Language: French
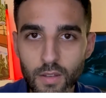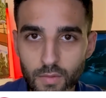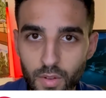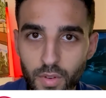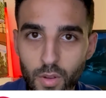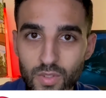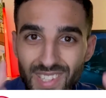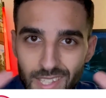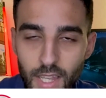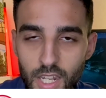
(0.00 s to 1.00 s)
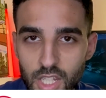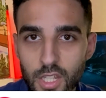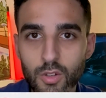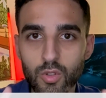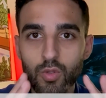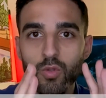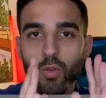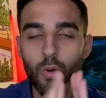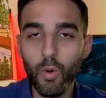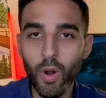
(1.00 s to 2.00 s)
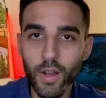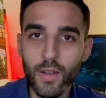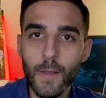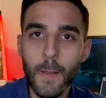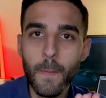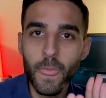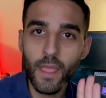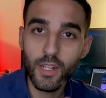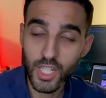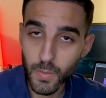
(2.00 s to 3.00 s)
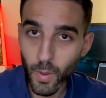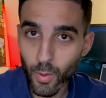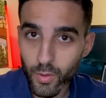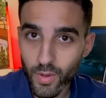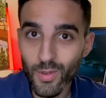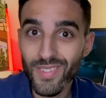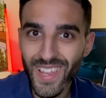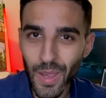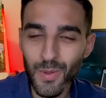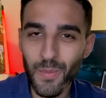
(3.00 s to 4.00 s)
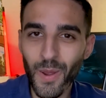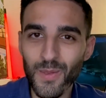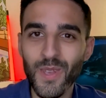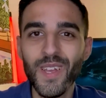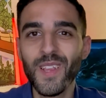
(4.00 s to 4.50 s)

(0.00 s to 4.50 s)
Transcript: va faire une synergie que tu auras J'espère pour toi une très bonne période.